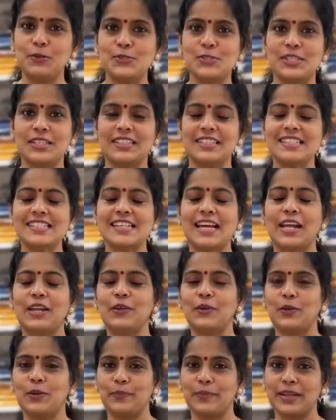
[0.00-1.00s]
பிளவுஸ் இருக்கு
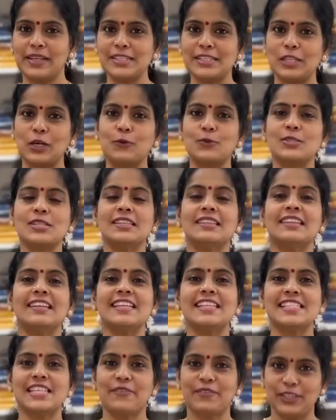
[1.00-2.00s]
சாரியோட ப்ரைஸ் தௌசண்ட்
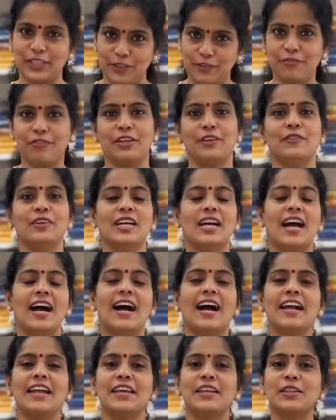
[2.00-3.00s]
த்ரீ செவன்டி ஃபைவ்
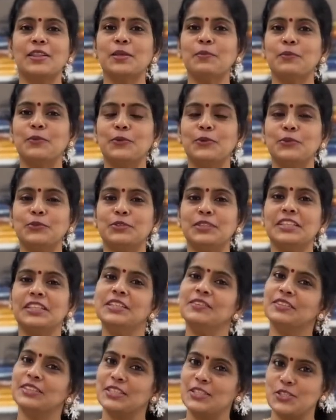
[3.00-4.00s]
ஆயிரத்தி முந்நூற்றி
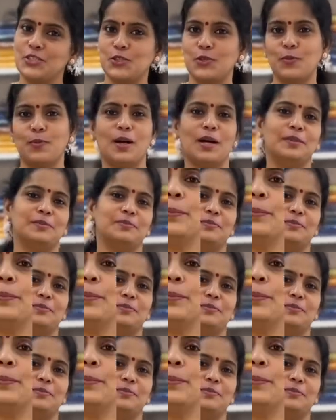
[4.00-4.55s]
எழுபத்தஞ்சு ரூபாய்